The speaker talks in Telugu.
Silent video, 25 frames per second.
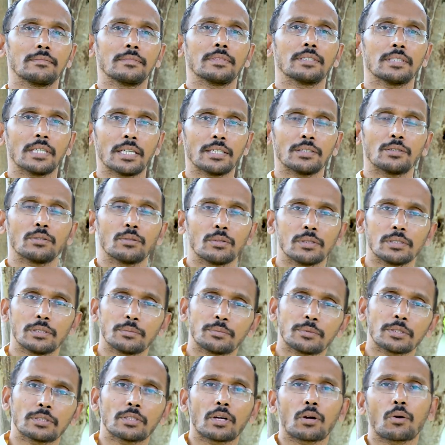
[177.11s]
లేదా ఐదు రోజులు
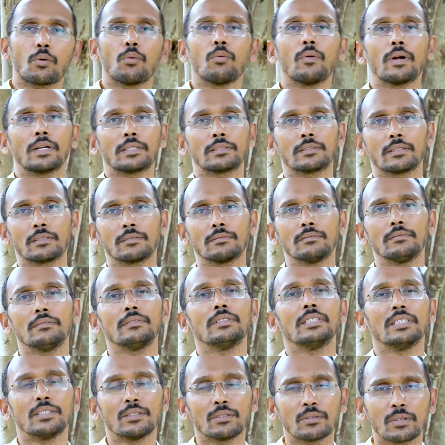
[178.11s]
చెప్తే తక్కువ వాడతారు
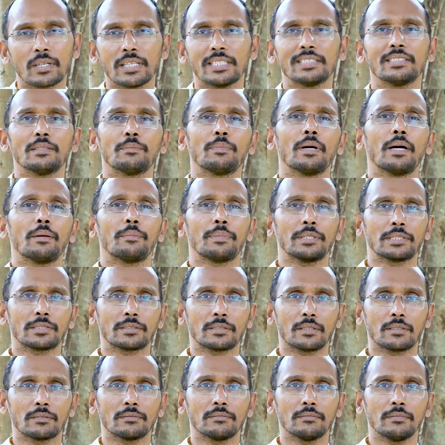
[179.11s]
ఎందుకులే అని చెప్పి
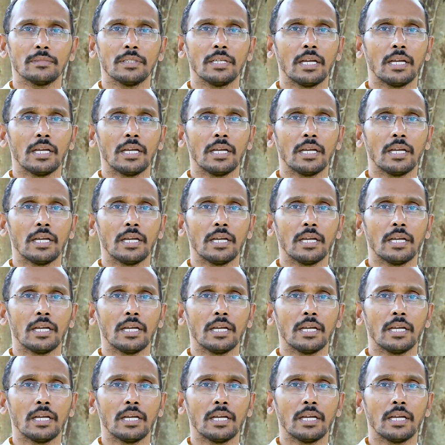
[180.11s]
ఆపేస్తారు